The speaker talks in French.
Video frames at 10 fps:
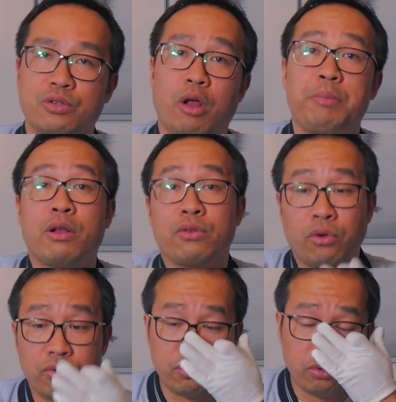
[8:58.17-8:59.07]
Alors bien
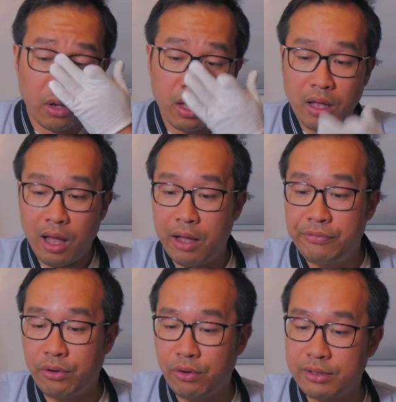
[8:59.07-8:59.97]
entendu,
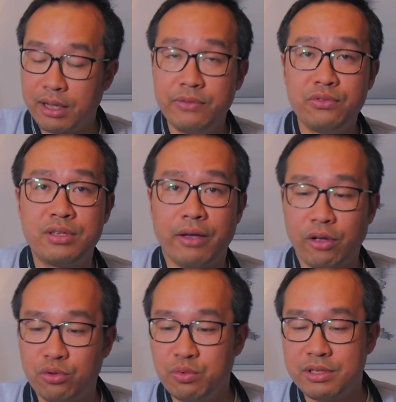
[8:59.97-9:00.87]
avant d'aller vous
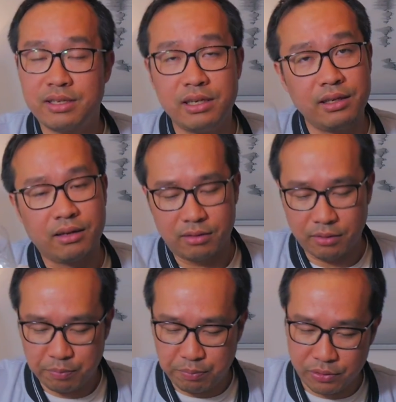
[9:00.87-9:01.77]
servir du whisky, euh,
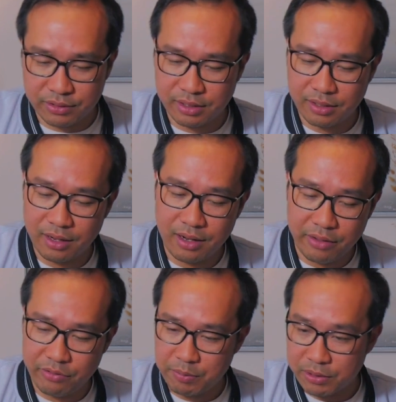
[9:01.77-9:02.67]
pensez à les
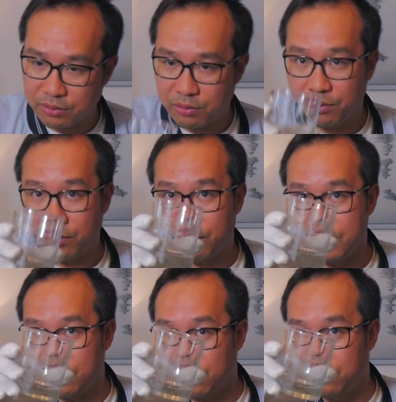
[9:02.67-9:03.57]
laver parce qu'ils euh,
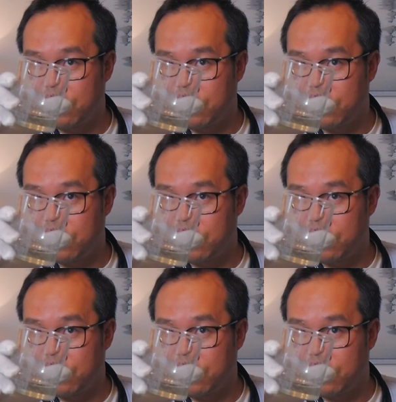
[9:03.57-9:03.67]
sortent